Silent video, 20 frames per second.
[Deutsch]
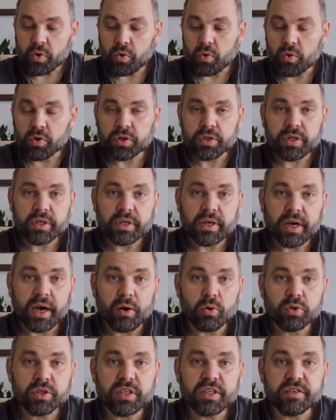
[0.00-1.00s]
Und
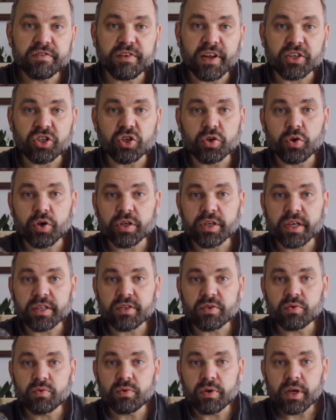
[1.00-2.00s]
auch diese Flasche gehört
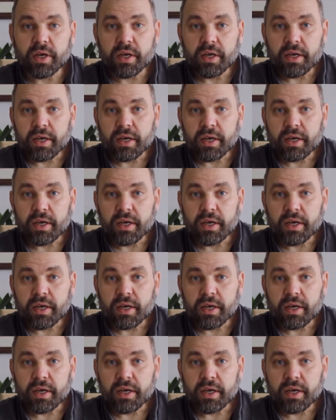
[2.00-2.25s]
dazu.